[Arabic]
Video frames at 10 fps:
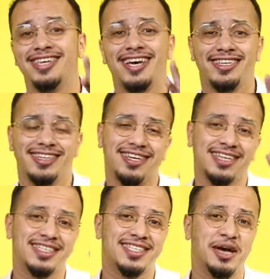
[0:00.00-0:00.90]
الثالث اللي
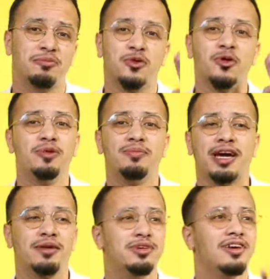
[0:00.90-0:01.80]
كتستعمل الام
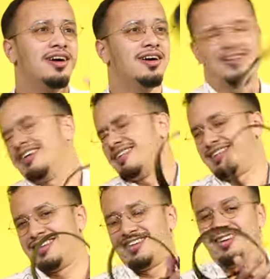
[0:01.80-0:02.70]
المغربيه
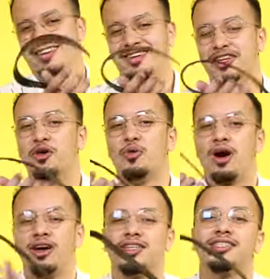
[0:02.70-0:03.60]
اللي
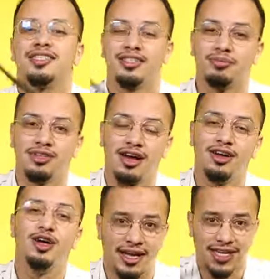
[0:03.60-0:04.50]
هو الصمطه
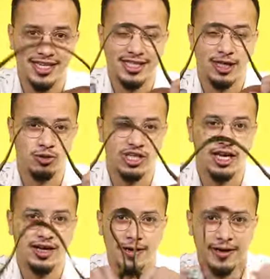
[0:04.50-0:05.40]
الصوت
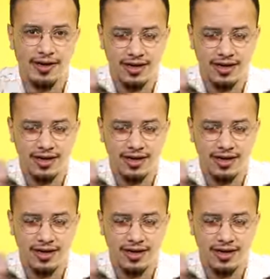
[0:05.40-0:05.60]
ديالها